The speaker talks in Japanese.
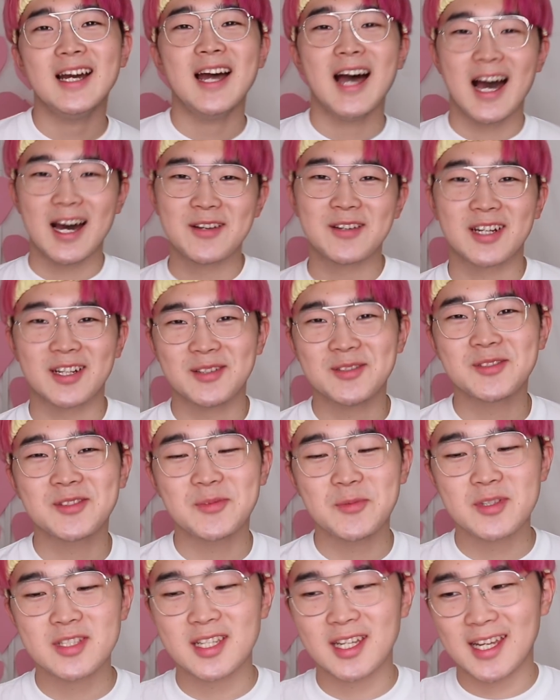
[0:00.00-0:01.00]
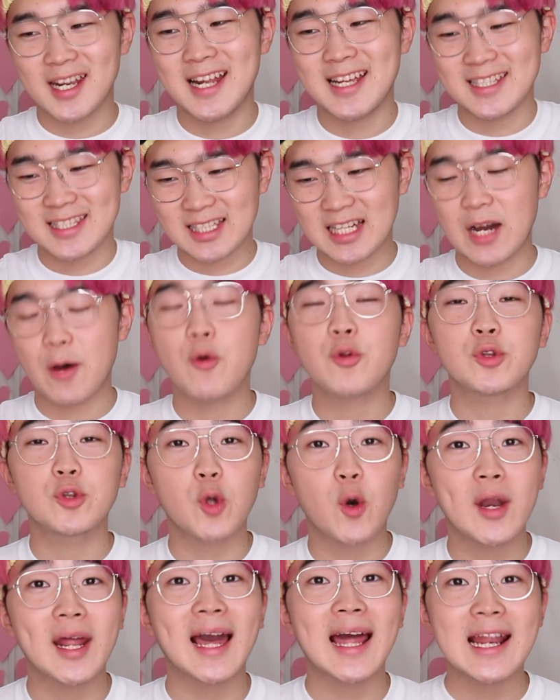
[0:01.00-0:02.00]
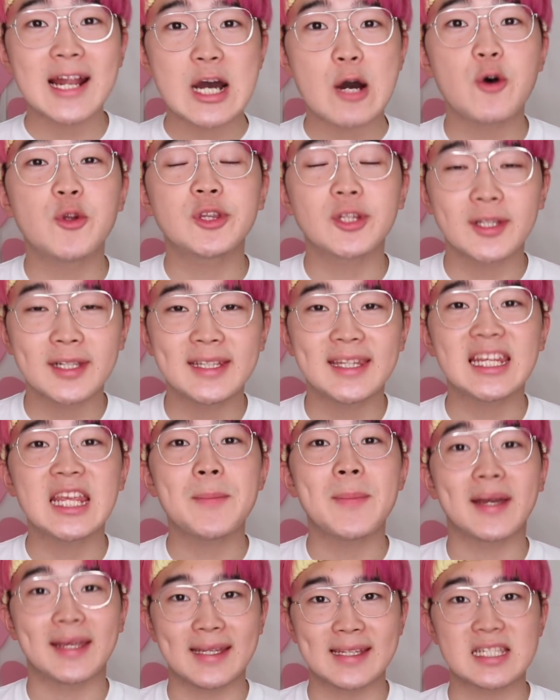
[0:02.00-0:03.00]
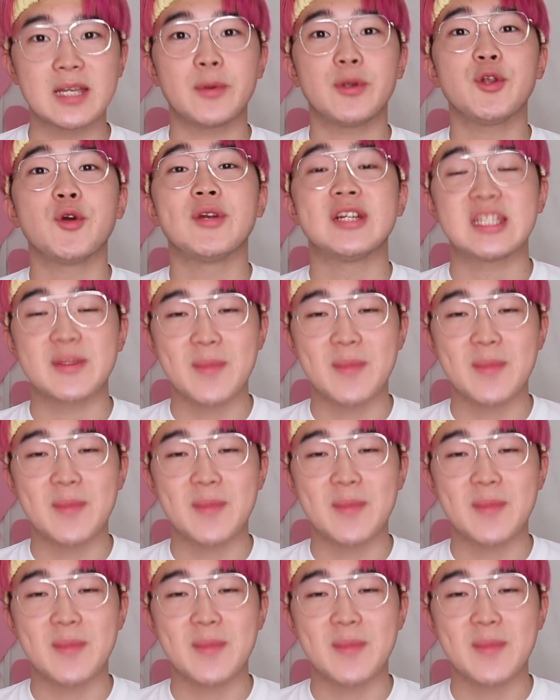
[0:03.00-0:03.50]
あるから、ほんと申し訳ないっていうか、ほん、これから本当にテキパキ喋るようにし